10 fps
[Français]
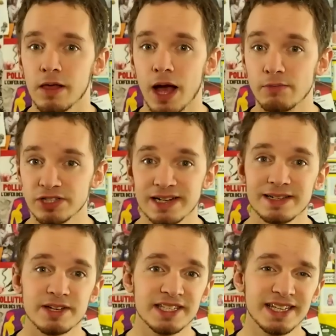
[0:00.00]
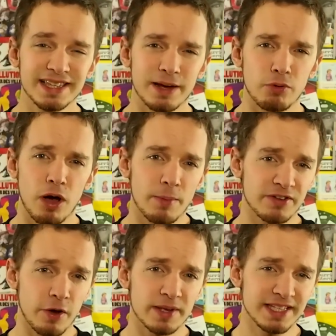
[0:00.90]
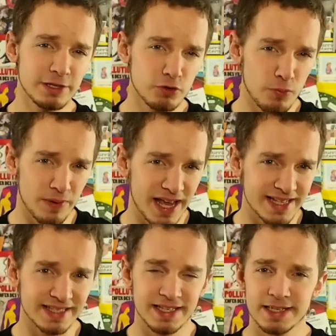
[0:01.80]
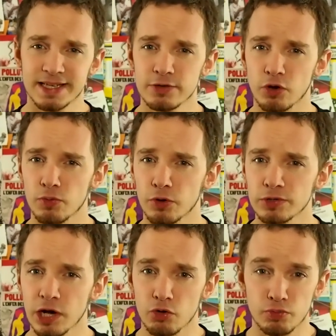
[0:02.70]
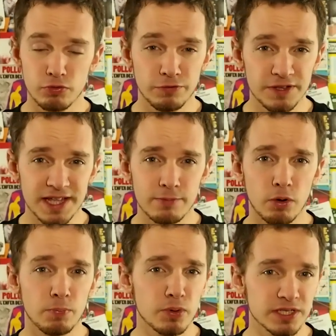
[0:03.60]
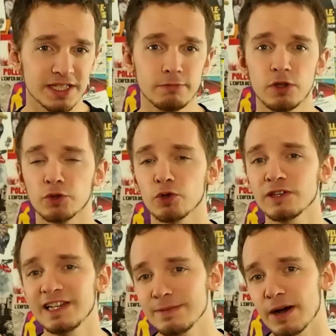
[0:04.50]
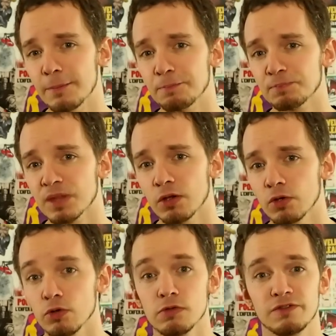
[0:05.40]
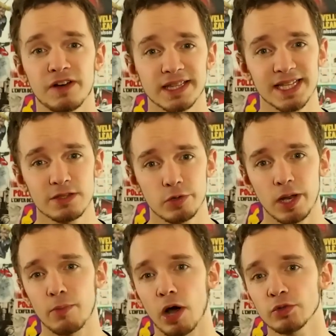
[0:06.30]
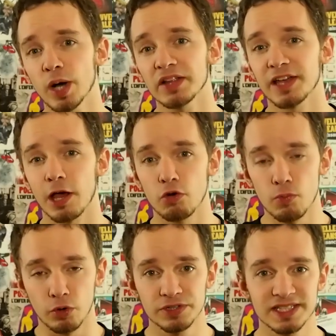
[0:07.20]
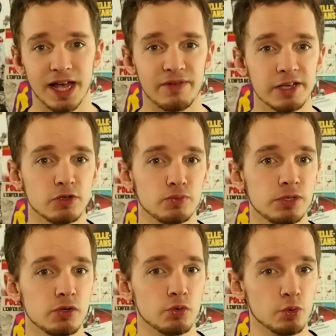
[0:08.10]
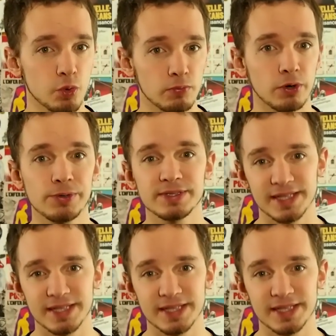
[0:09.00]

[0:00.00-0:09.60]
Un modèle climatique est un programme informatique complexe qui essaye de reproduire le plus fidèlement possible notre climat. Une vingtaine de laboratoires à travers le monde y travaillent depuis de nombreuses